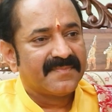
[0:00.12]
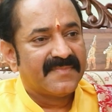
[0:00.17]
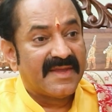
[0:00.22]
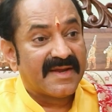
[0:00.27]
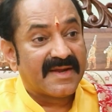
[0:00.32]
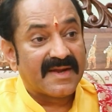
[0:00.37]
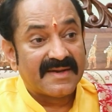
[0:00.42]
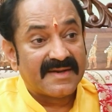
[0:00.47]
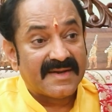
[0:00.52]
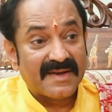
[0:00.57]

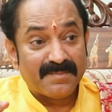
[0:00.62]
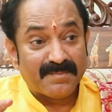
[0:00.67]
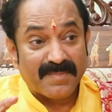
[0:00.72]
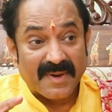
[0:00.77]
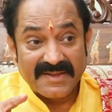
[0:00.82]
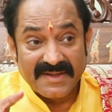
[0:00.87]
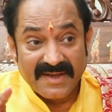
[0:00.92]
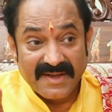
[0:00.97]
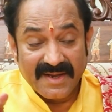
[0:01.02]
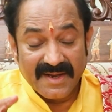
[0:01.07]
నీకంటే
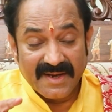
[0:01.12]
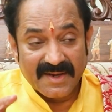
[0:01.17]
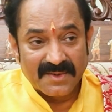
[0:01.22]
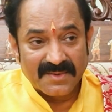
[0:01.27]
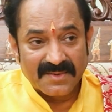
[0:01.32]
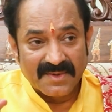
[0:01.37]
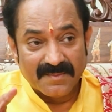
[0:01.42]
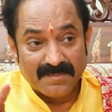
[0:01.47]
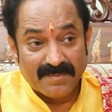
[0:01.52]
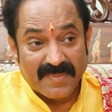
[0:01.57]

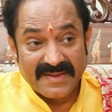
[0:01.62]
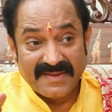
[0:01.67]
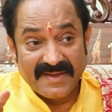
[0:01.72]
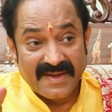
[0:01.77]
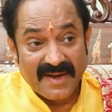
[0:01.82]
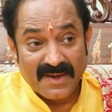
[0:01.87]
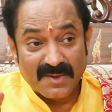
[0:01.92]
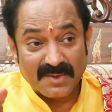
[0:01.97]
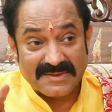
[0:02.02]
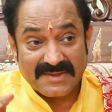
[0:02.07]
పదిహేడు
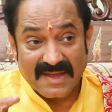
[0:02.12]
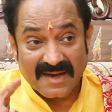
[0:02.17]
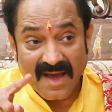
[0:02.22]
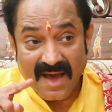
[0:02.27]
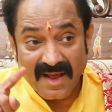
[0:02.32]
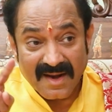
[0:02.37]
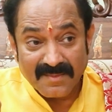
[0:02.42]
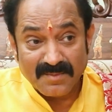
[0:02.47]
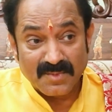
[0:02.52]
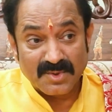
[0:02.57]
పదిహేడు
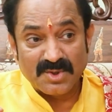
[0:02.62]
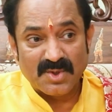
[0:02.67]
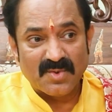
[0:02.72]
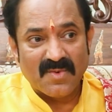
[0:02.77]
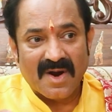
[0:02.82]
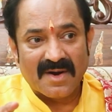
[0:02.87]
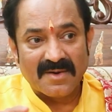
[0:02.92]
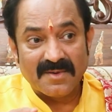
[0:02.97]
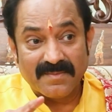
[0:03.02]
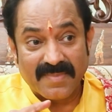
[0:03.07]
తరాల ముందు
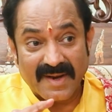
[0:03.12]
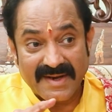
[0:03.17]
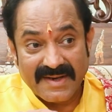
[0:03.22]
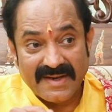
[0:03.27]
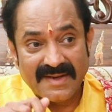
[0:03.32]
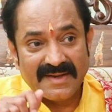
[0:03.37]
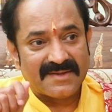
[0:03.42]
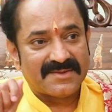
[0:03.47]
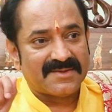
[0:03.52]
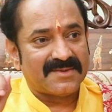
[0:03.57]
వాడు
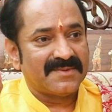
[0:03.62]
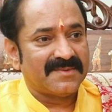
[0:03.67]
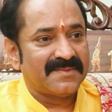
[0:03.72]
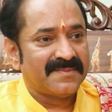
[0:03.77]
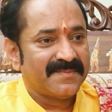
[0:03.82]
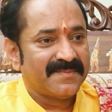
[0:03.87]
భగీరథుడు